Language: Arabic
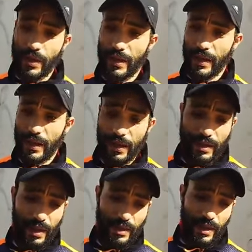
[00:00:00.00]

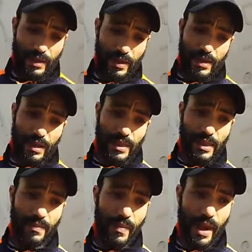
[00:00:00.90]
هاد
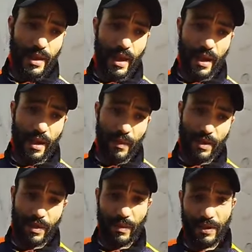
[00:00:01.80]
السم هذا راه حتى
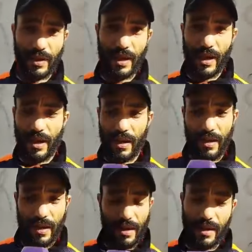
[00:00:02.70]
شويه الميكرو
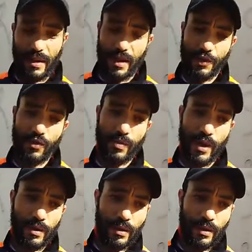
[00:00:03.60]
راه حشومه